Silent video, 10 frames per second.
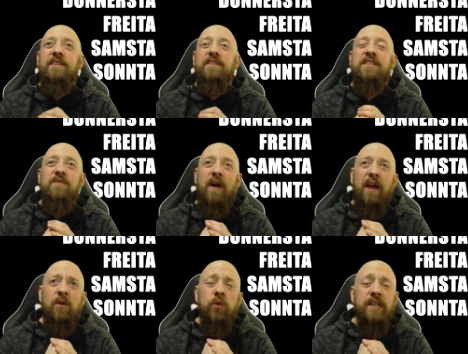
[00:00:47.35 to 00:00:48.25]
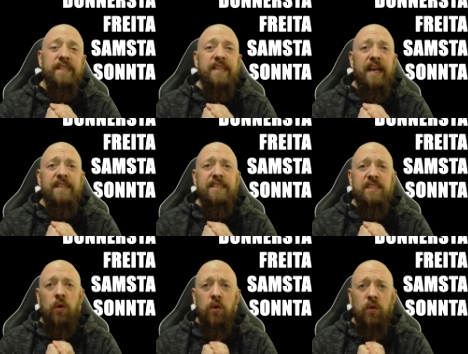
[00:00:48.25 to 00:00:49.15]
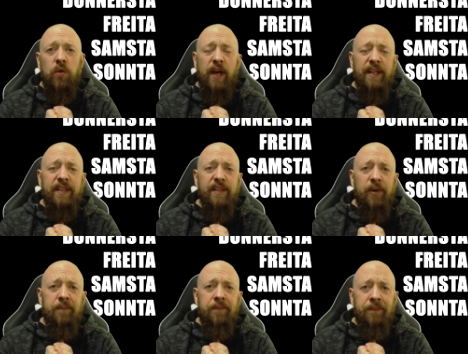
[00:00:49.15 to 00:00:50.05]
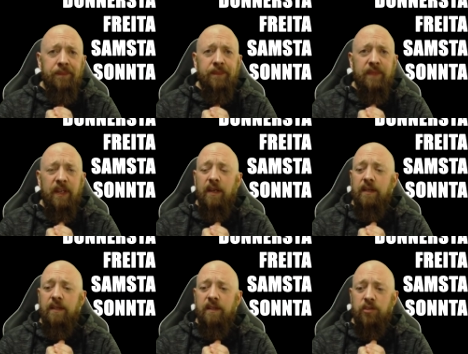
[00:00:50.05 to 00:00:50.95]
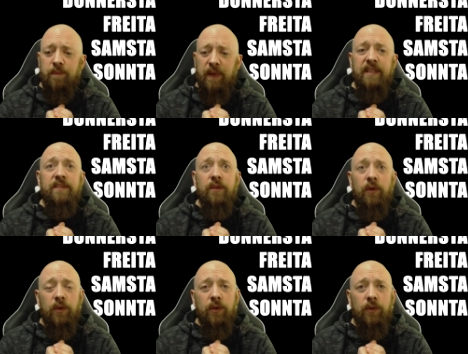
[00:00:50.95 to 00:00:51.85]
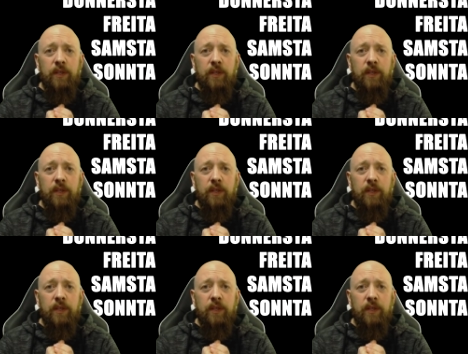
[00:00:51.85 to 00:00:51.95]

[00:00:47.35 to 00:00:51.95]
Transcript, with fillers: 230 Euro eingenommen ja, gespendete Euro.